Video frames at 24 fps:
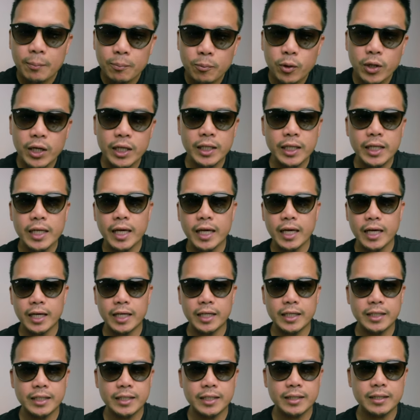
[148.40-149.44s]
pwede na
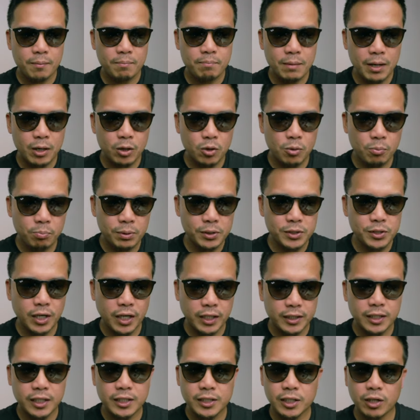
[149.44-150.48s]
yan mag-umpisa ka
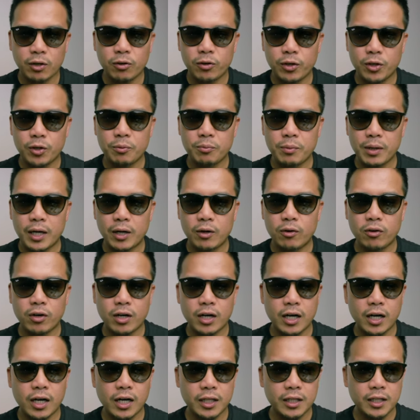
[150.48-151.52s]
dyan sa kung anong meron
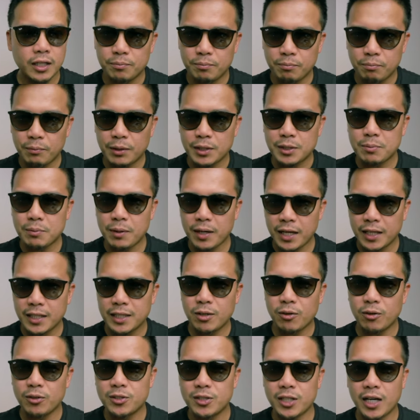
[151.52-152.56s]
ka at mas maganda
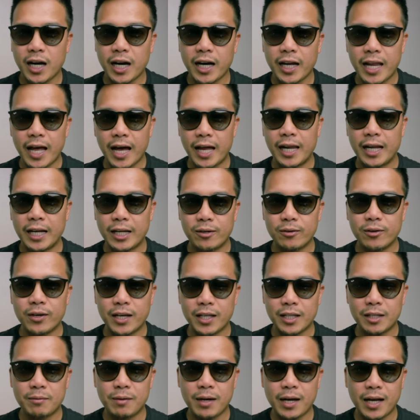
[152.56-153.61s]
kung dyan kalalago eh,
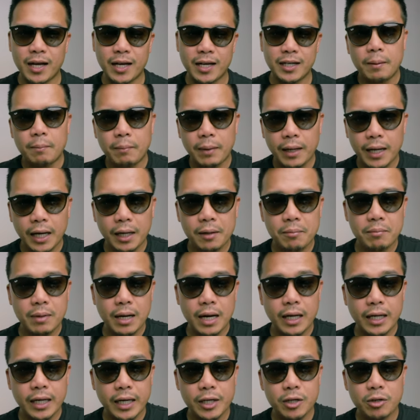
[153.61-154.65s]
di ba? Malaking
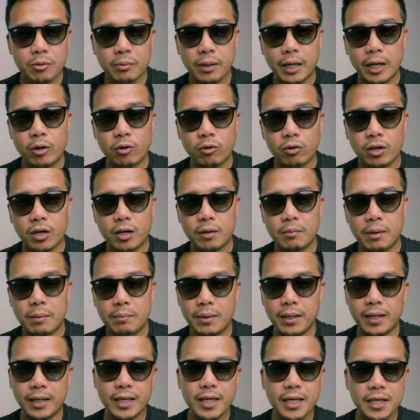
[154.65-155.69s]
bagay yung meron kang
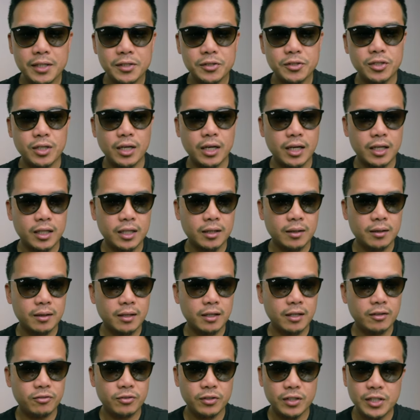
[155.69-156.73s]
mabilis at
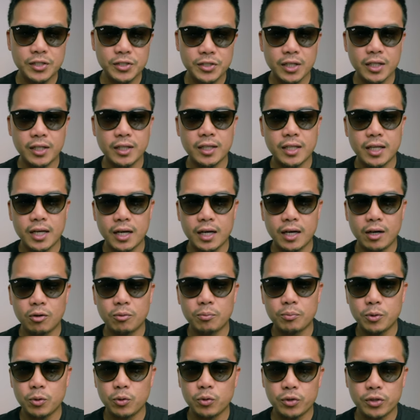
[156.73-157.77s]
efficient na
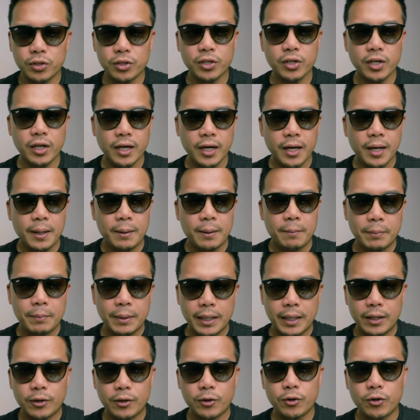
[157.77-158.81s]
computer
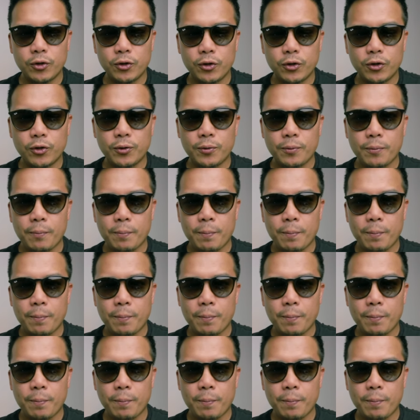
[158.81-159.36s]
pero